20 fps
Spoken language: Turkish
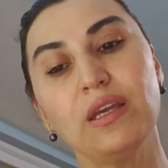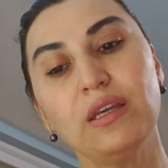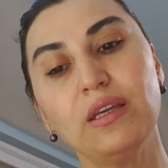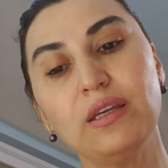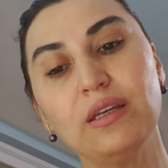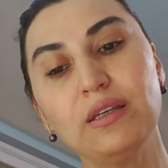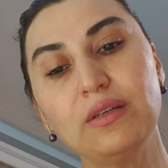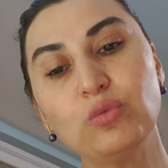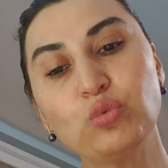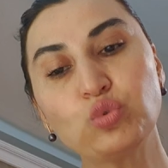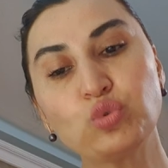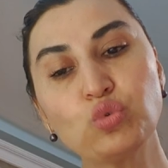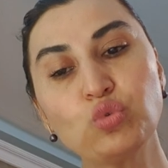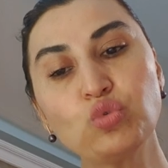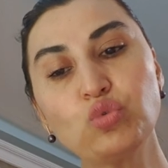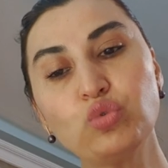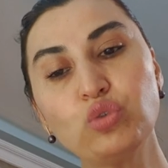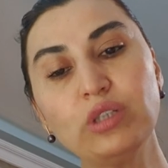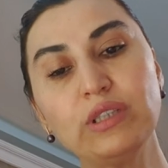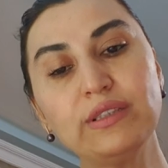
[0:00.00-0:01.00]
Ee, uzun
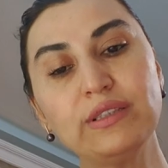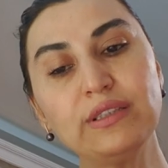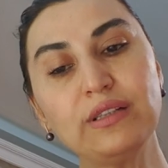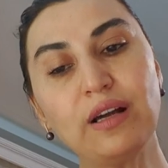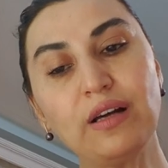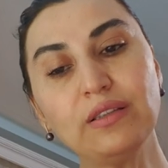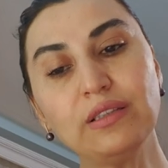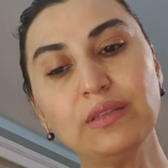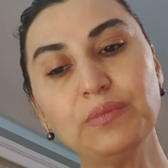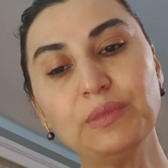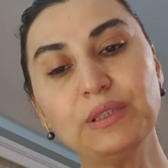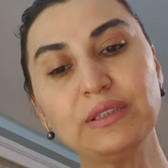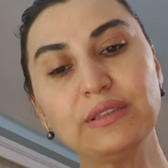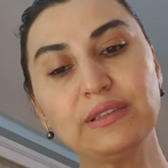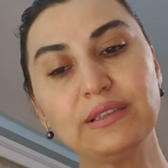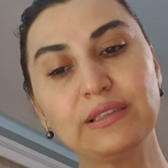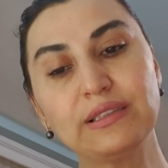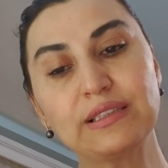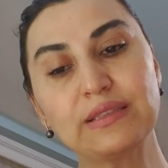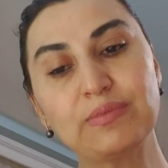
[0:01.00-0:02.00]
süredir
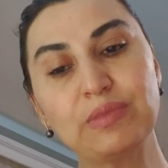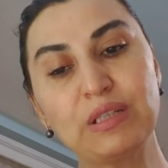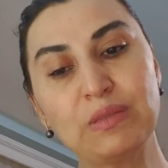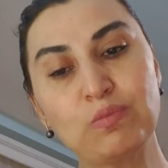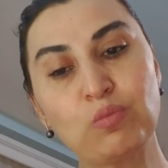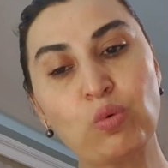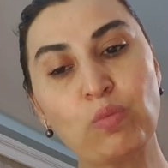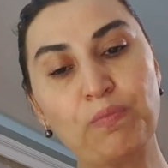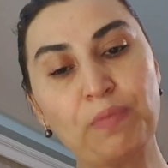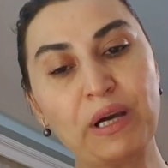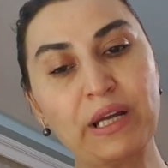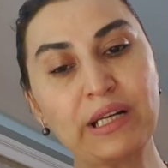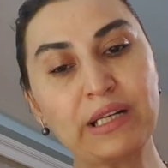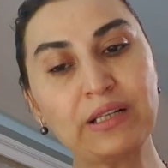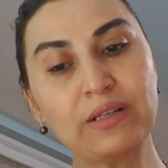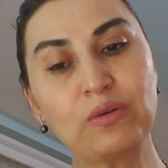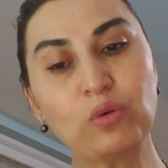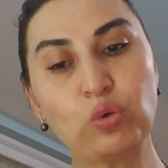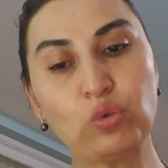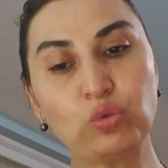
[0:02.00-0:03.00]
alamadığınız bir bu
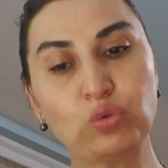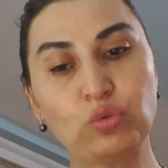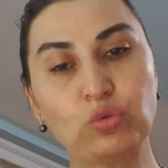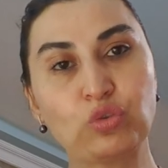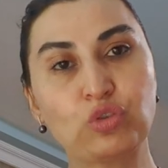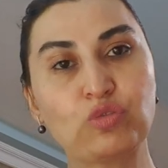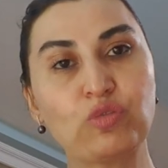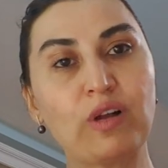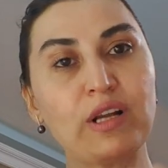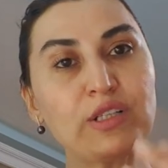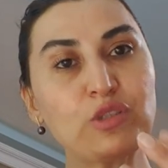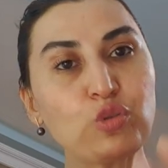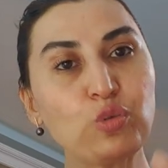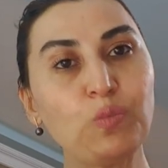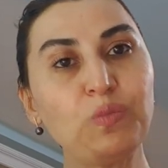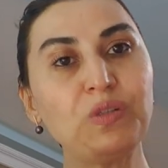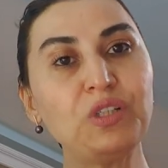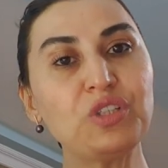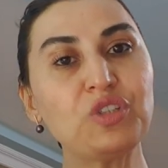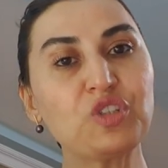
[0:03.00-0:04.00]
para konunuz var.
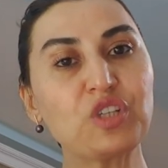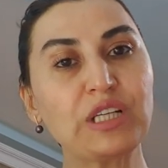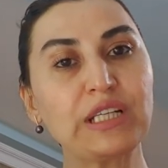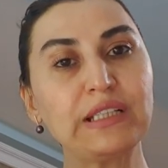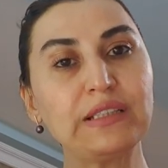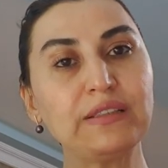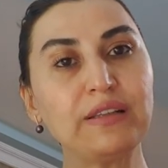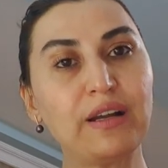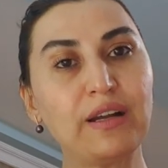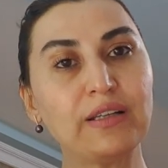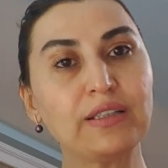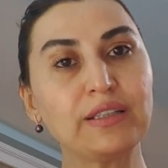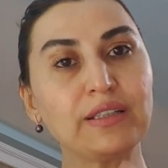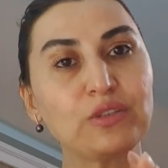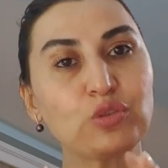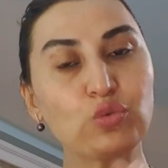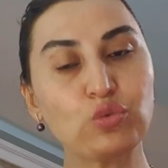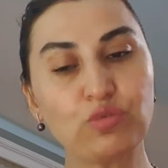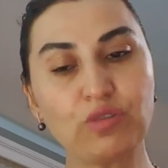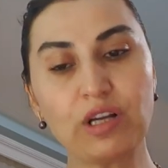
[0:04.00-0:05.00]
Sürpriz şekilde
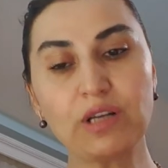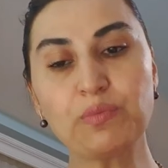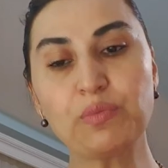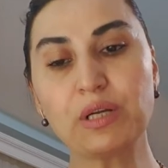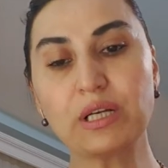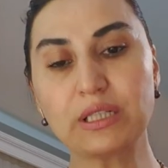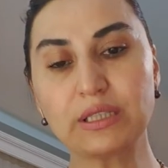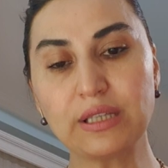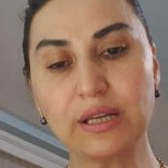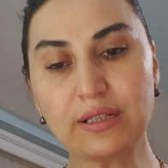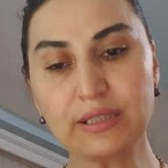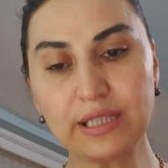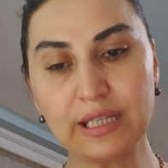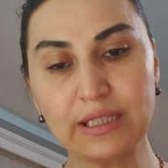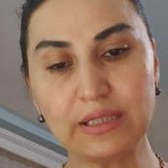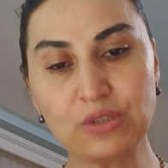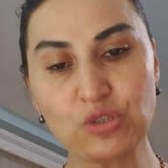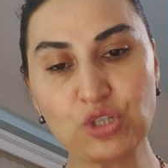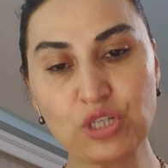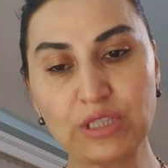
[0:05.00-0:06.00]
hanenize ufak paralar
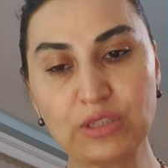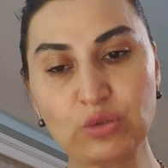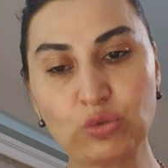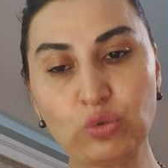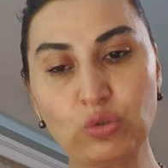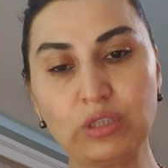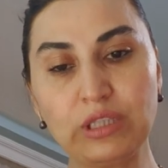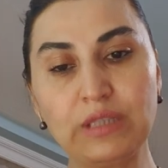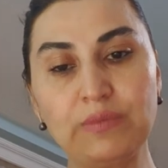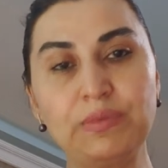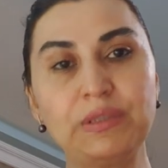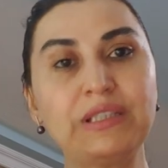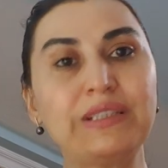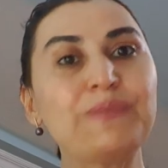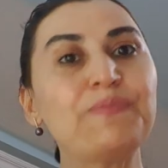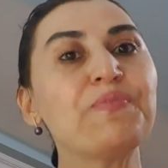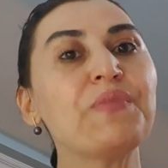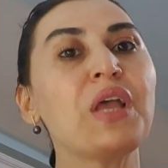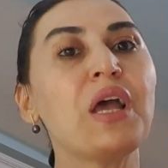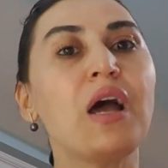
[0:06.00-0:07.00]
gelecek
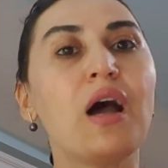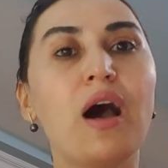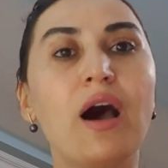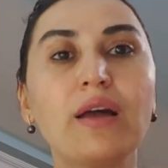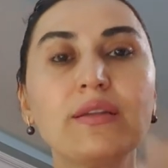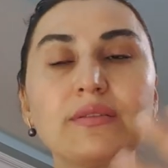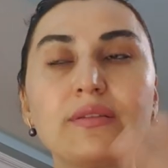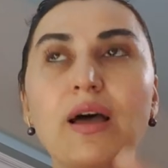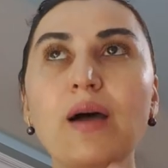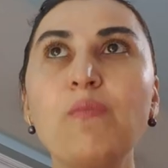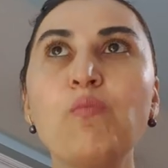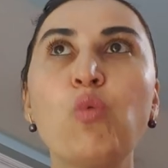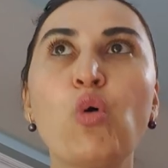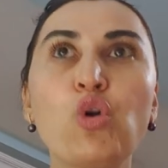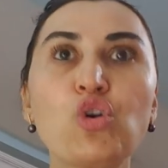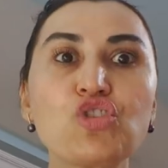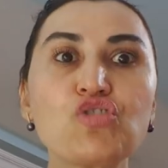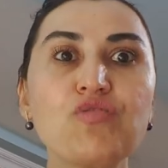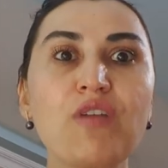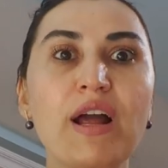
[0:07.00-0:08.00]
söyleyebilirim. Hatta
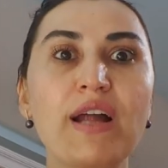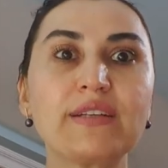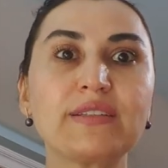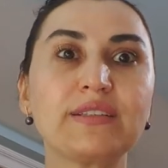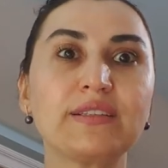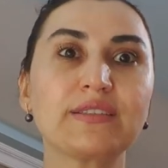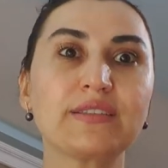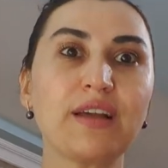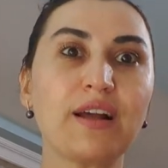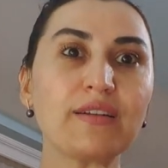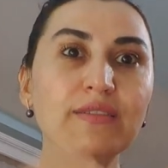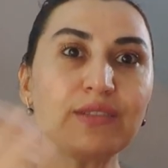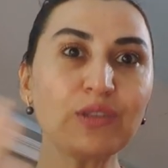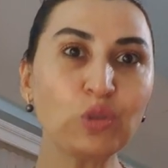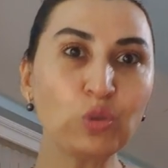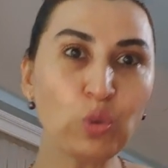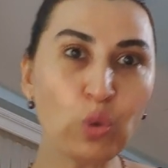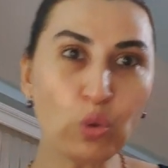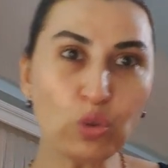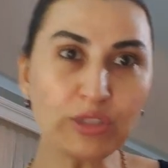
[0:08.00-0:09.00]
borç verdiğiniz
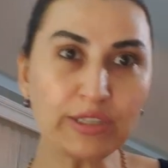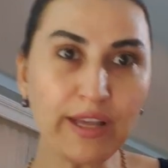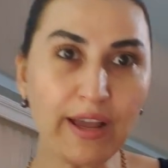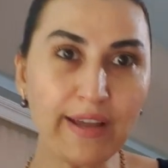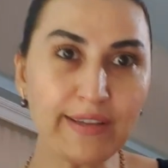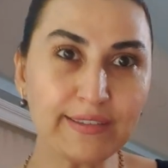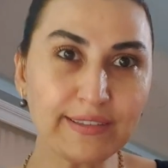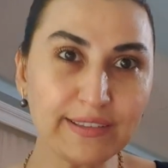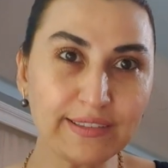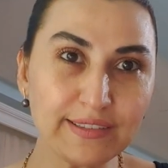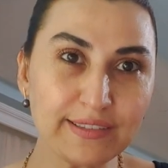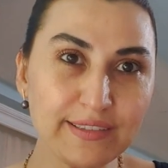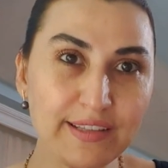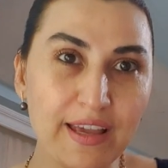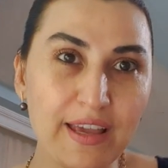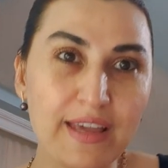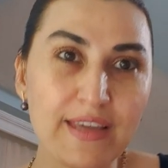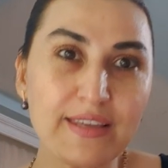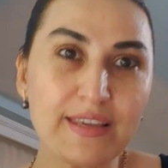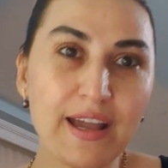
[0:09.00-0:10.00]
artık yok saydığınız
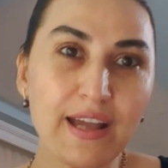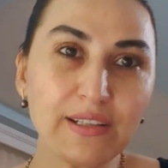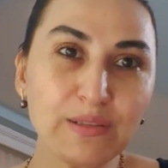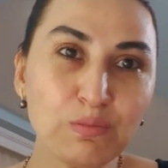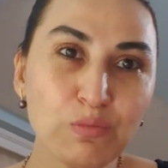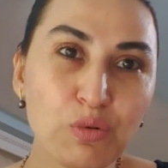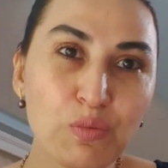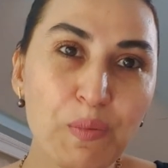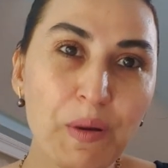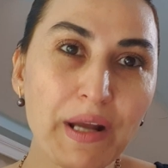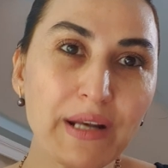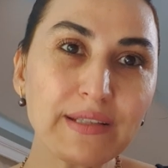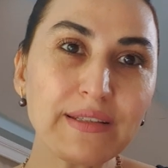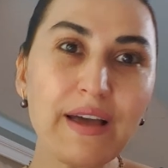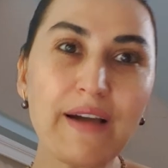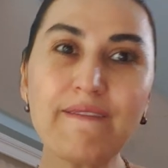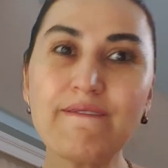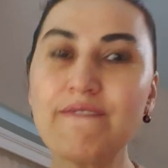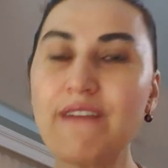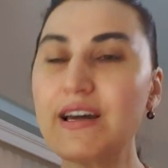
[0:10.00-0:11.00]
yani bu
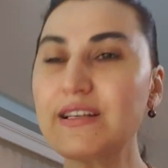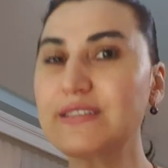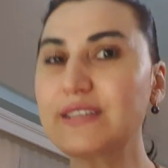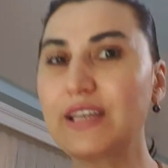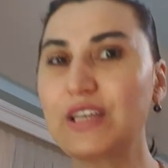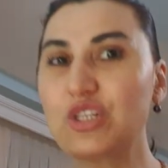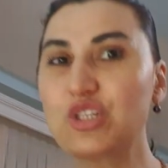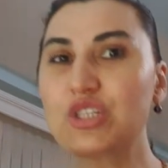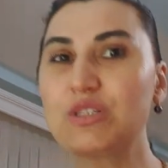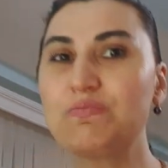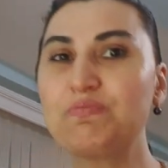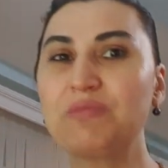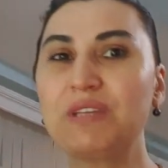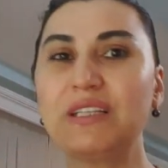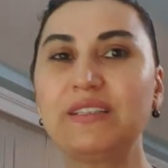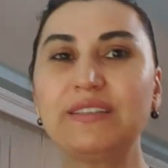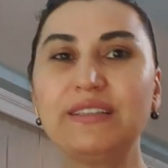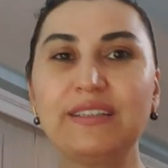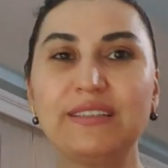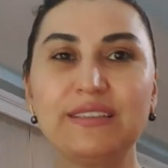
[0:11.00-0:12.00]
paradan vazgeçtim
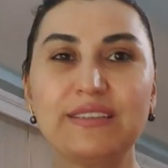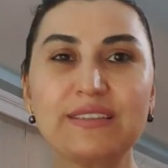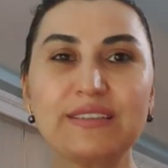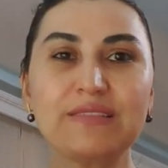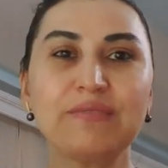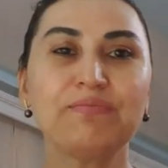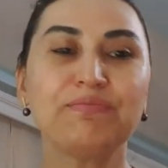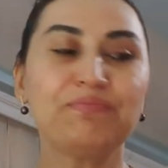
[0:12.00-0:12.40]
dediğiniz